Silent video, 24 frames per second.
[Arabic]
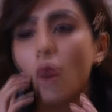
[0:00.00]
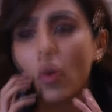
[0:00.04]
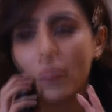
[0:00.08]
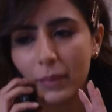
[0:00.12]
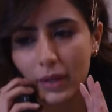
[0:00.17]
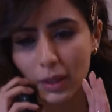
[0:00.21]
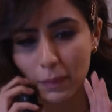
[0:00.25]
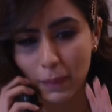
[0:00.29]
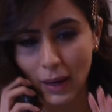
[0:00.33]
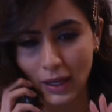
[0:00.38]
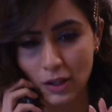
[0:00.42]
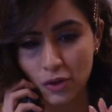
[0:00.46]
امي
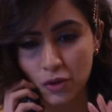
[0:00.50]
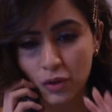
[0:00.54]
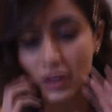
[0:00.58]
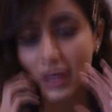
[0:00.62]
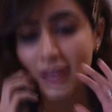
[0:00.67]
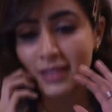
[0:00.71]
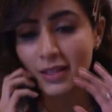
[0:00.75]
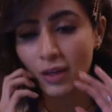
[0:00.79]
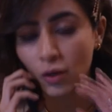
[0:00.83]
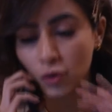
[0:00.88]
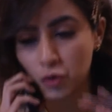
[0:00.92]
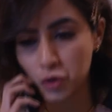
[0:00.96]
اسمعيني
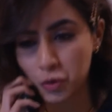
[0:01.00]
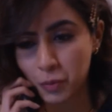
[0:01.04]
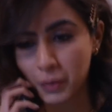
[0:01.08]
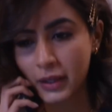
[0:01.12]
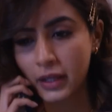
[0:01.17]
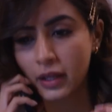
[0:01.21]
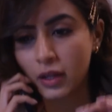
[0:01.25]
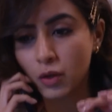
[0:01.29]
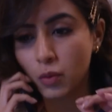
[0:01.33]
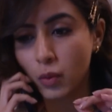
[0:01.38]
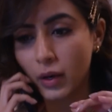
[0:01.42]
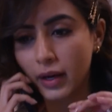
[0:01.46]
منيح ما في
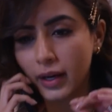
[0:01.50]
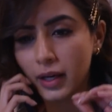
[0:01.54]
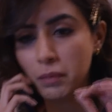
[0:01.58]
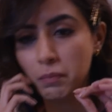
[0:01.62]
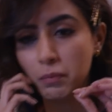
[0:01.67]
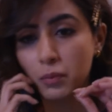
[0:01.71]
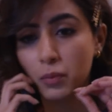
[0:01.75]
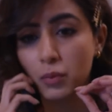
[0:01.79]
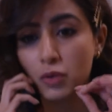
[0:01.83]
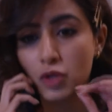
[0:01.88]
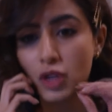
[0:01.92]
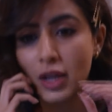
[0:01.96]
شي من
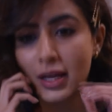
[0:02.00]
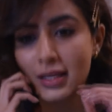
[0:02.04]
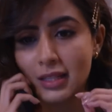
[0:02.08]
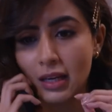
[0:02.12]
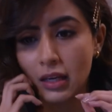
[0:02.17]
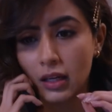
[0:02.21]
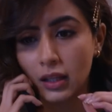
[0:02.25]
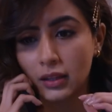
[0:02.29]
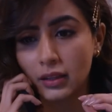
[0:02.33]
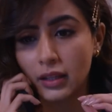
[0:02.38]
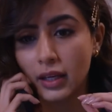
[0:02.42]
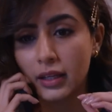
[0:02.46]
هذا
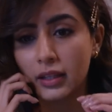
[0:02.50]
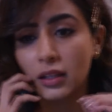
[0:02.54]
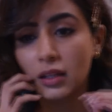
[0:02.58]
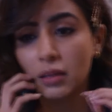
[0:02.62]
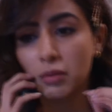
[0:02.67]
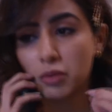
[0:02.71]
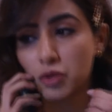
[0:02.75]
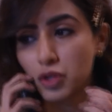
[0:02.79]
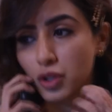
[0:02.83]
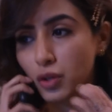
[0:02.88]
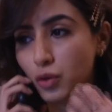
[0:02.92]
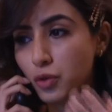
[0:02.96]
بصراحة انا عرفت
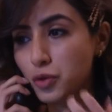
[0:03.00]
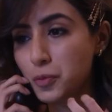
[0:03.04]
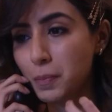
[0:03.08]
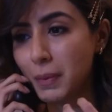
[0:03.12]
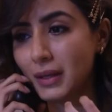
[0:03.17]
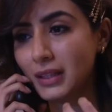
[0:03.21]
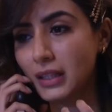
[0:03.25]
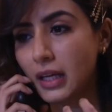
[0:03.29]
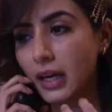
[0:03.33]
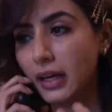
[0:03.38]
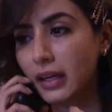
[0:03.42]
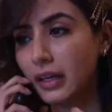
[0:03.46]
شي مهم
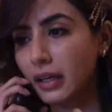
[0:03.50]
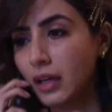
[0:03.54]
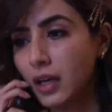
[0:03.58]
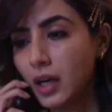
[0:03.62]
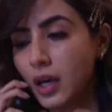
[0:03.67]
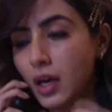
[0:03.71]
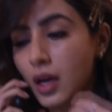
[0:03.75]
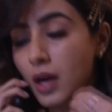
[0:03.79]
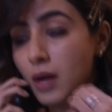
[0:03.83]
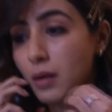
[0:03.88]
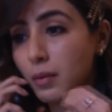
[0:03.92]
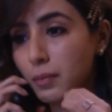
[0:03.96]
كثير
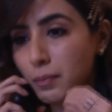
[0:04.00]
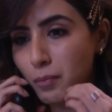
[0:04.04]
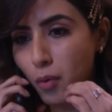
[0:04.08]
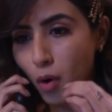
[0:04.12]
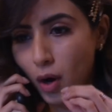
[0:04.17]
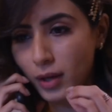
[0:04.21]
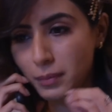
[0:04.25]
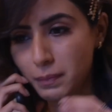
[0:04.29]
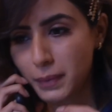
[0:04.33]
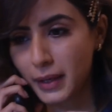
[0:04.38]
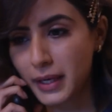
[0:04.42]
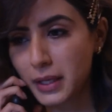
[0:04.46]

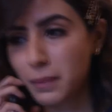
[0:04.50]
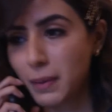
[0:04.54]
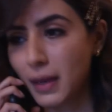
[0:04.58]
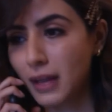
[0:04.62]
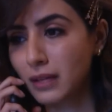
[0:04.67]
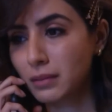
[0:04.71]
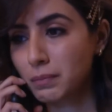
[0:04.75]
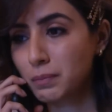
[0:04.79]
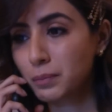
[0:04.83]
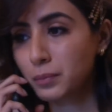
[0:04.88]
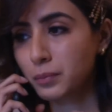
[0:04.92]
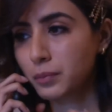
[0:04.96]
اتصلت
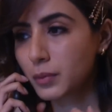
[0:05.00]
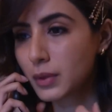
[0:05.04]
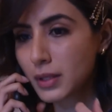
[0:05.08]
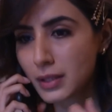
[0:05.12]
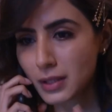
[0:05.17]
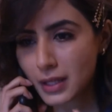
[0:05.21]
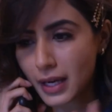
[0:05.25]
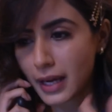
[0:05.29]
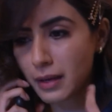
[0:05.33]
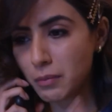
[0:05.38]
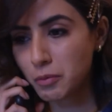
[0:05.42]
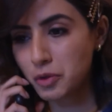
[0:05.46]
فيكي
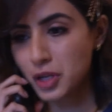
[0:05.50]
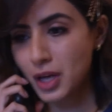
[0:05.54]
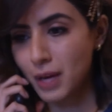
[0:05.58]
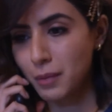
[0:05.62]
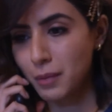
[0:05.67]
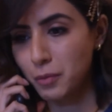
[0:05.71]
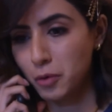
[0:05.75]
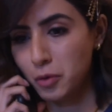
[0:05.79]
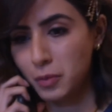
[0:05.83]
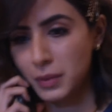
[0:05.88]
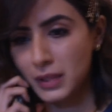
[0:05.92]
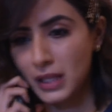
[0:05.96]
مشان اقول
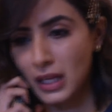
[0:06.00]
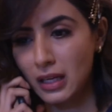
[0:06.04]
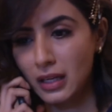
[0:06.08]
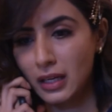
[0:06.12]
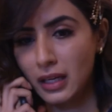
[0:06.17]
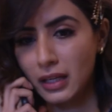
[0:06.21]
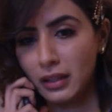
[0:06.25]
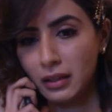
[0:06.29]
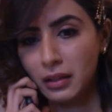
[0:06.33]
لك يا امي